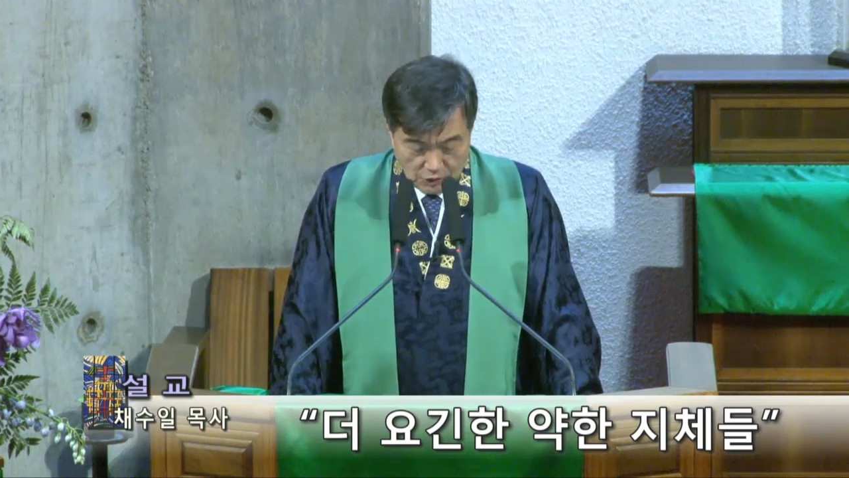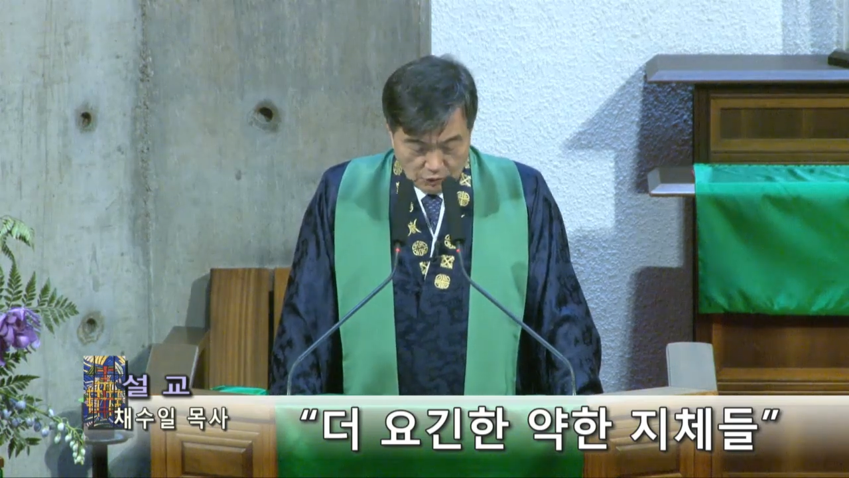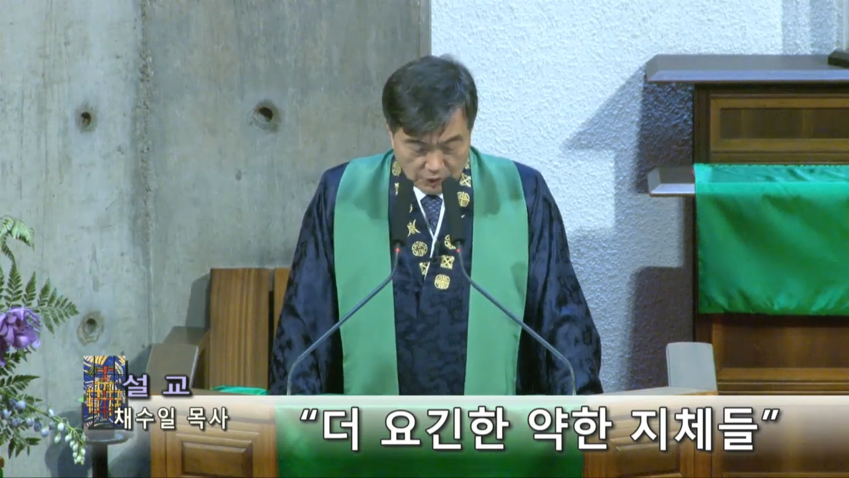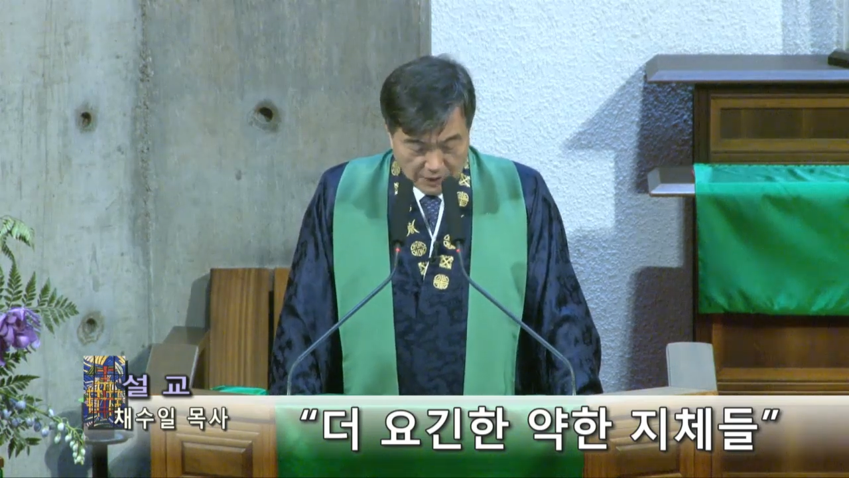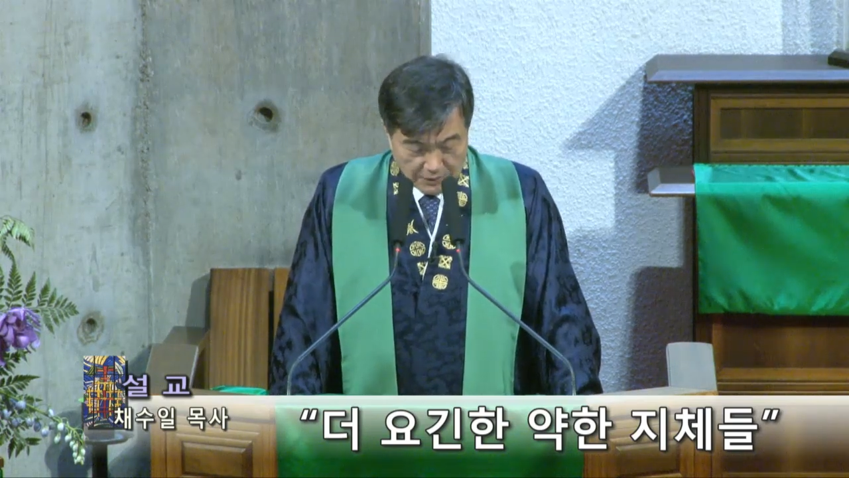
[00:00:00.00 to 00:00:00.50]

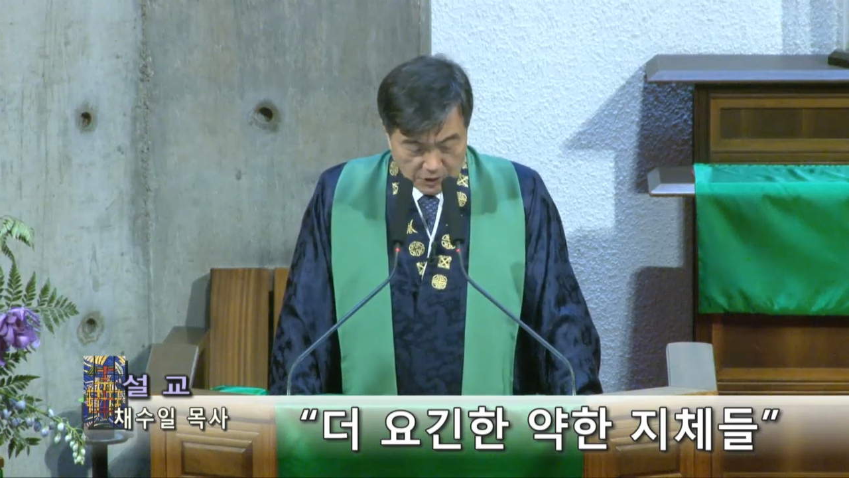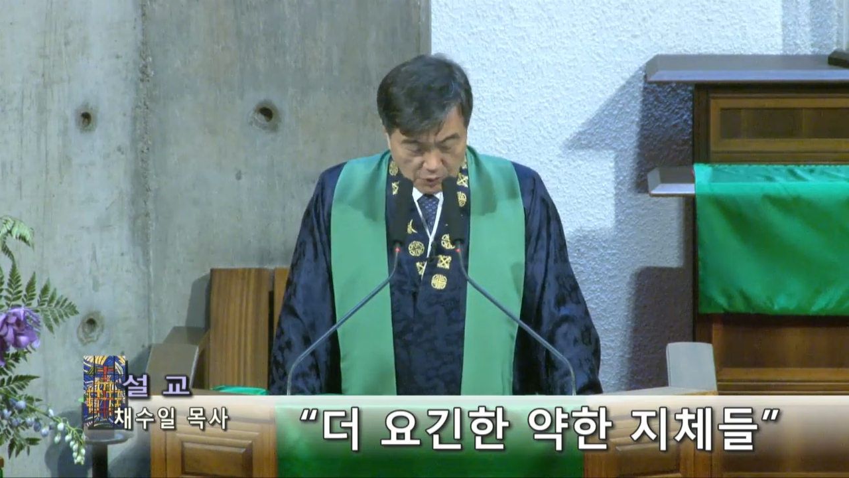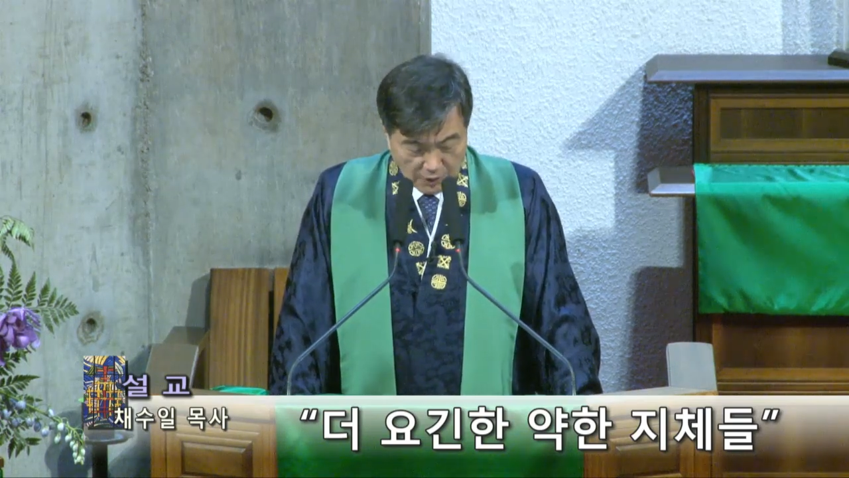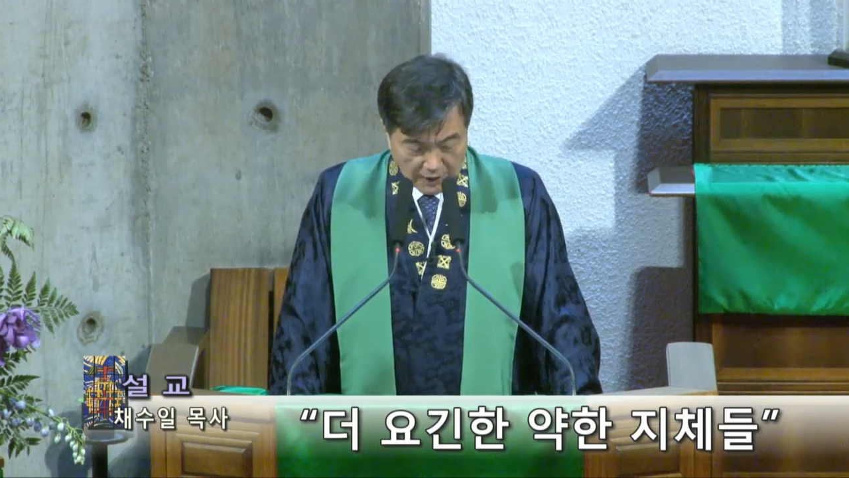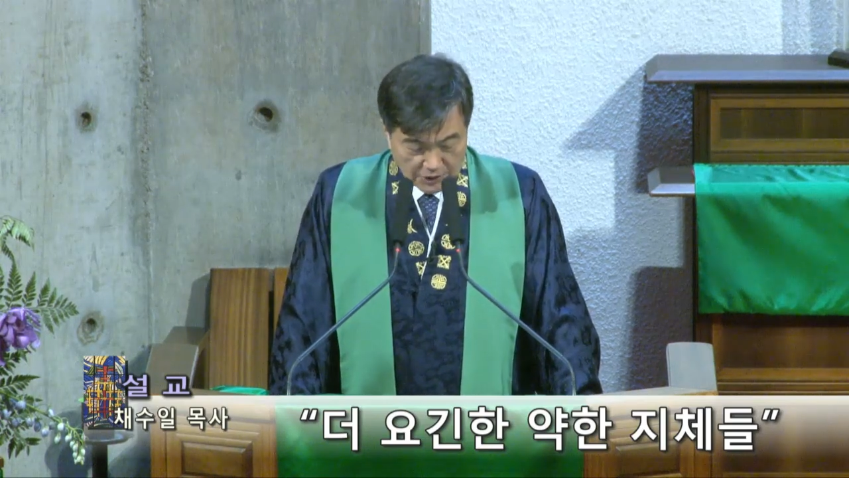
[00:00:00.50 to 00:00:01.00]
유대
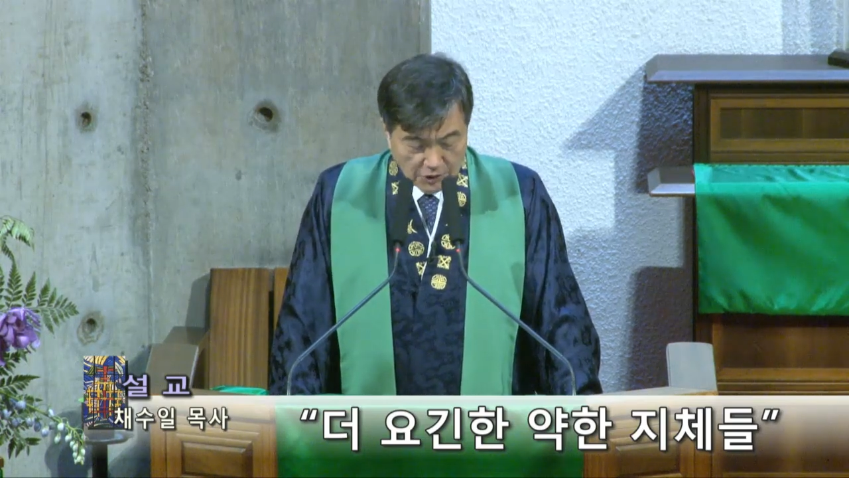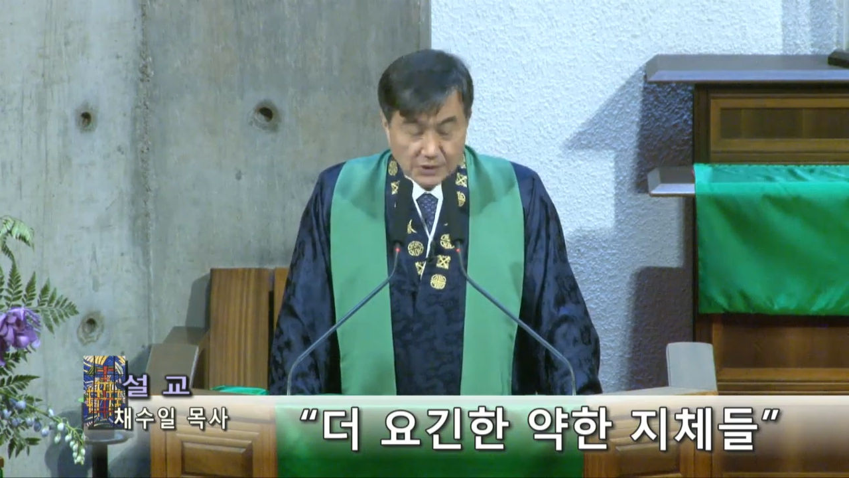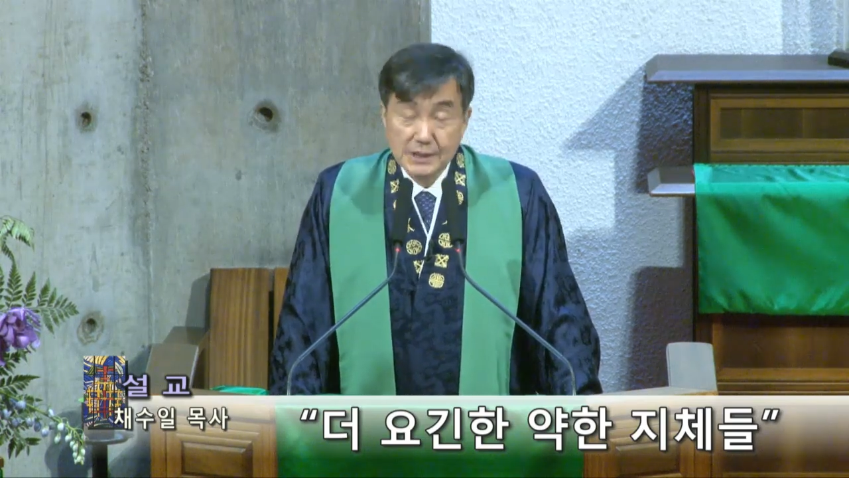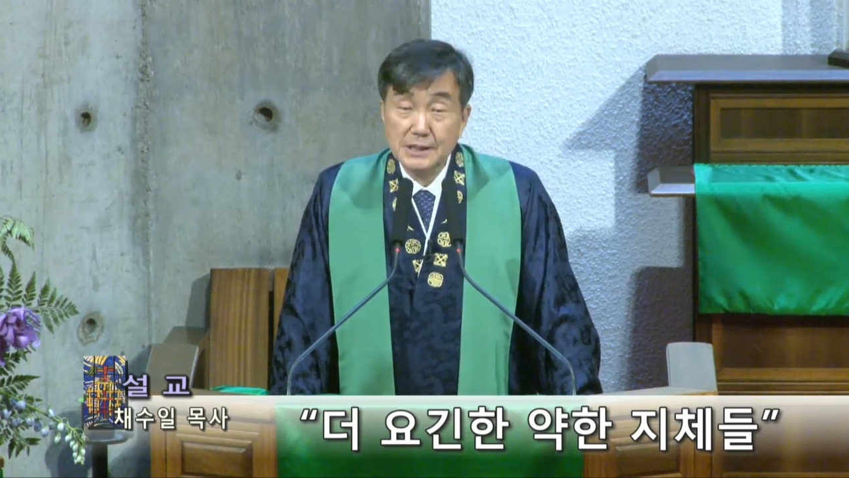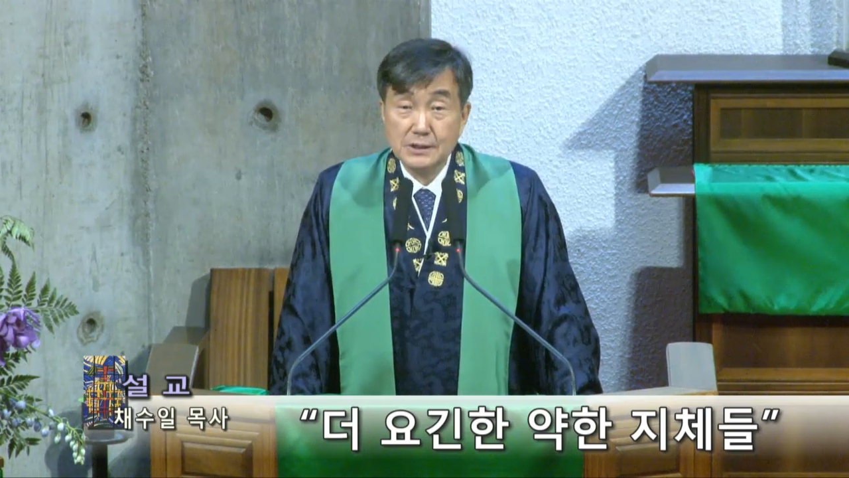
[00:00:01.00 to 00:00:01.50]
민족의
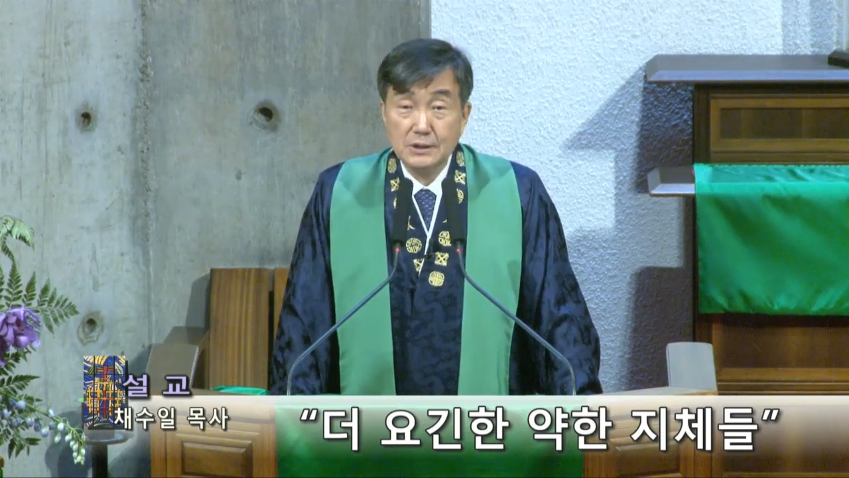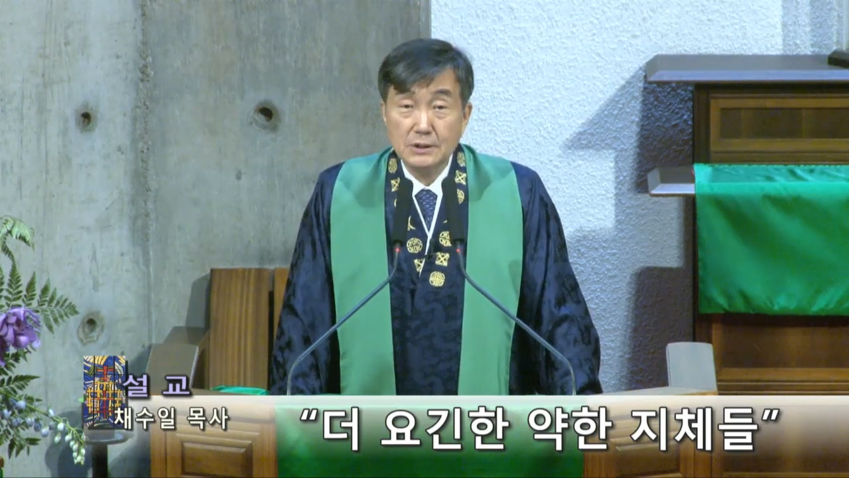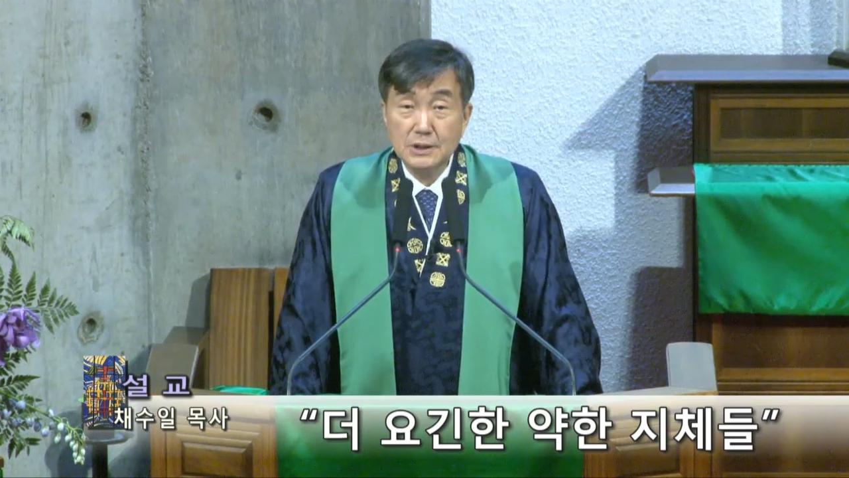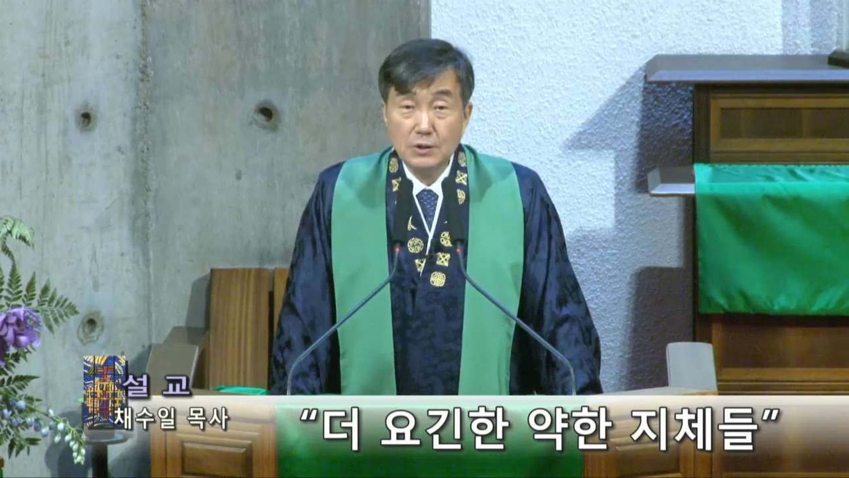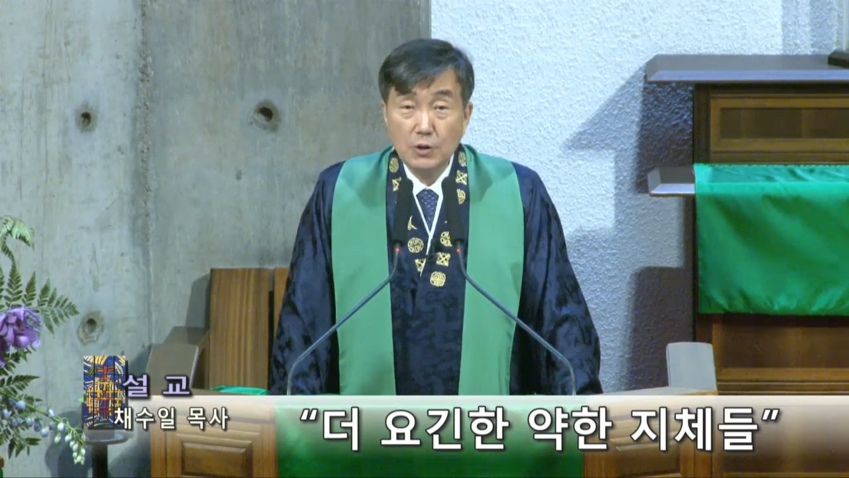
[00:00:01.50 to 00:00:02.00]

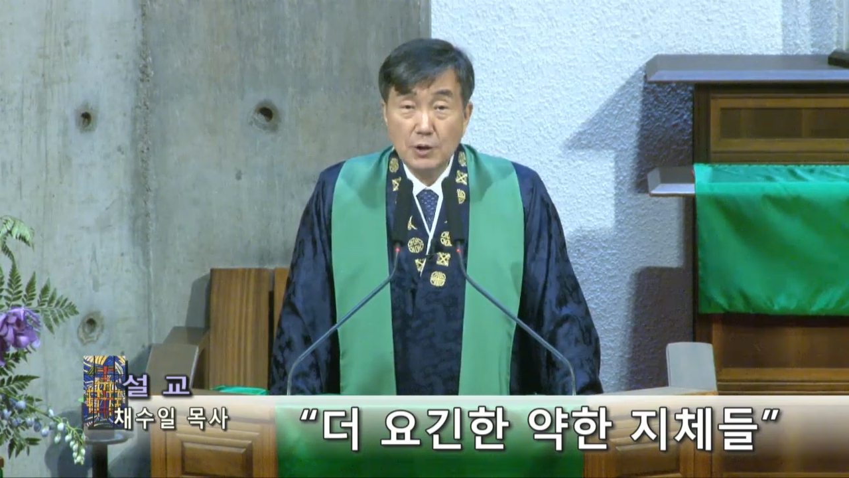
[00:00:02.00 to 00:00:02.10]
정체성을